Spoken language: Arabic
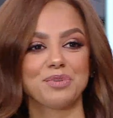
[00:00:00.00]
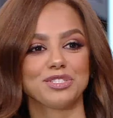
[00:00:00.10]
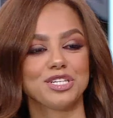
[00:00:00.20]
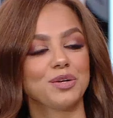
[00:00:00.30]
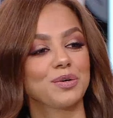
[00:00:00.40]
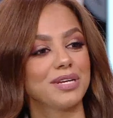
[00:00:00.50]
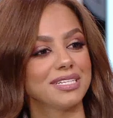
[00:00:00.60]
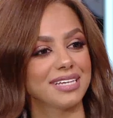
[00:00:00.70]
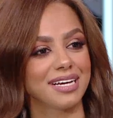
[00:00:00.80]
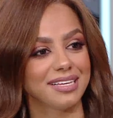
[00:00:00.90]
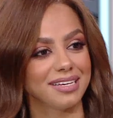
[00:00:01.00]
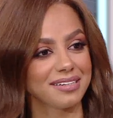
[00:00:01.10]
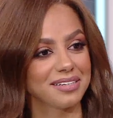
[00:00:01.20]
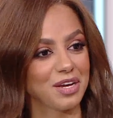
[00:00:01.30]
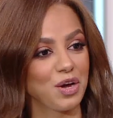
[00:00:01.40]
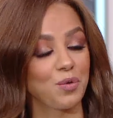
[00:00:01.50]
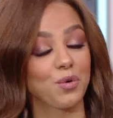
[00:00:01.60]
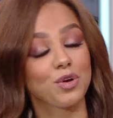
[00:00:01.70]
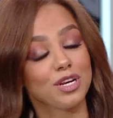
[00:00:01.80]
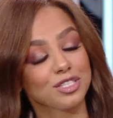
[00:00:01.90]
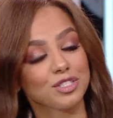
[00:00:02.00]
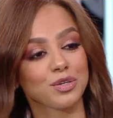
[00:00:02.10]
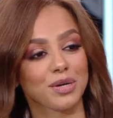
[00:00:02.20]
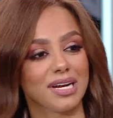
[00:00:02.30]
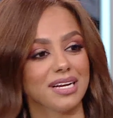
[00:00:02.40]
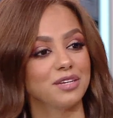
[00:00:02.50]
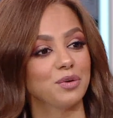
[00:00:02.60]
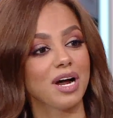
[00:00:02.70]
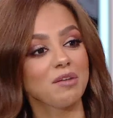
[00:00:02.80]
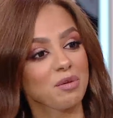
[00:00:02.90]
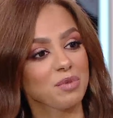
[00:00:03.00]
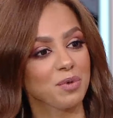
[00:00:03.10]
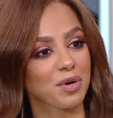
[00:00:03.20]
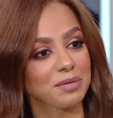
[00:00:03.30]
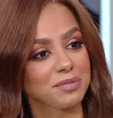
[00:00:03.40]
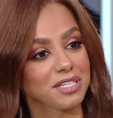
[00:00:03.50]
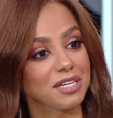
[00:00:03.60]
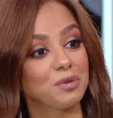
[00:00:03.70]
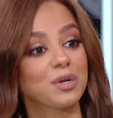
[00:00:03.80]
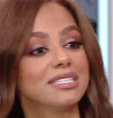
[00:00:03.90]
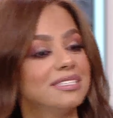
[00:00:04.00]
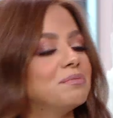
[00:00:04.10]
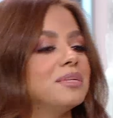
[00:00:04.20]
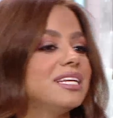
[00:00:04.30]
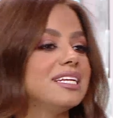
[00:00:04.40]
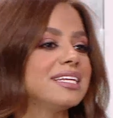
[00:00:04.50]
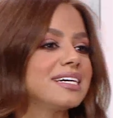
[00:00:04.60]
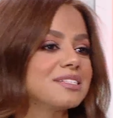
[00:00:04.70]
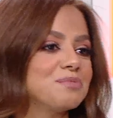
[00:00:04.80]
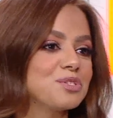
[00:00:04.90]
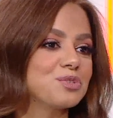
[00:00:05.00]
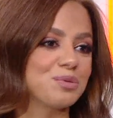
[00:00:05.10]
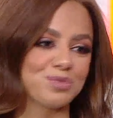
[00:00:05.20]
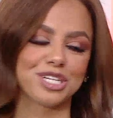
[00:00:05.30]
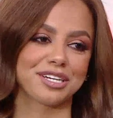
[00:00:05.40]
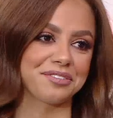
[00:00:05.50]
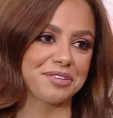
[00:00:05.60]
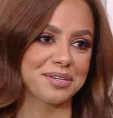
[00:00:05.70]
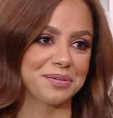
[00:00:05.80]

اوجه له كل التحيه وكل الشكر على انه امن بموهبتي وقدم لي للناس بصوره مشرفه